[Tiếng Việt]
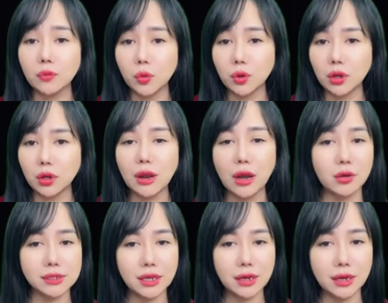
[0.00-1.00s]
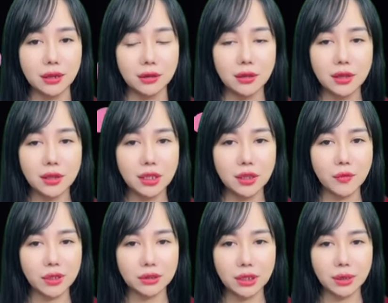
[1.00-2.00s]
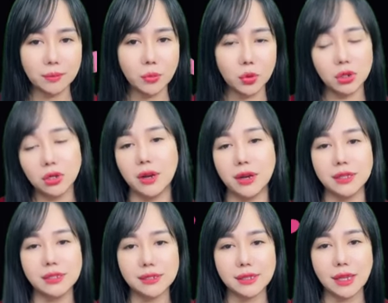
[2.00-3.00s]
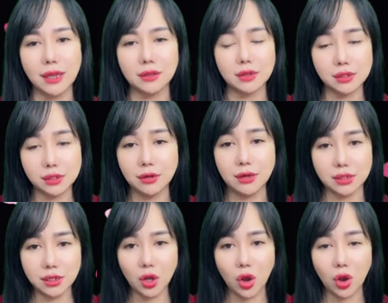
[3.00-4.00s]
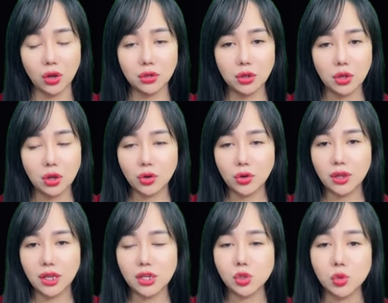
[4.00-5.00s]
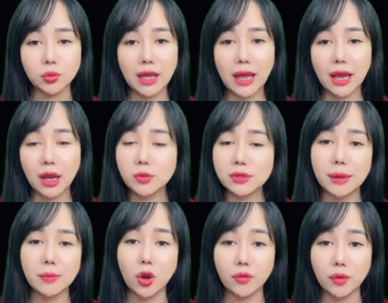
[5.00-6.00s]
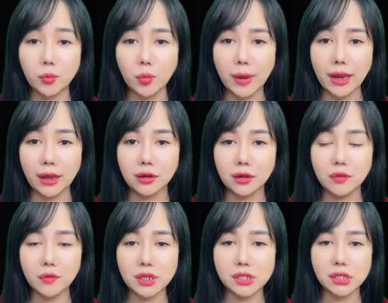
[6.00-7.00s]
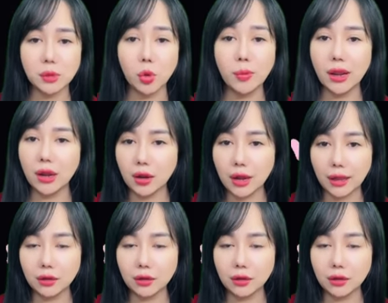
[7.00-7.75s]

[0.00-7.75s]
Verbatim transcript: "Không phải chuyện của anh." Hắn càng muốn biết, cô càng muốn trả lời. với Hứa Sai Kỳ khi đã chấm dứt quan hệ vợ chồng theo quy định của pháp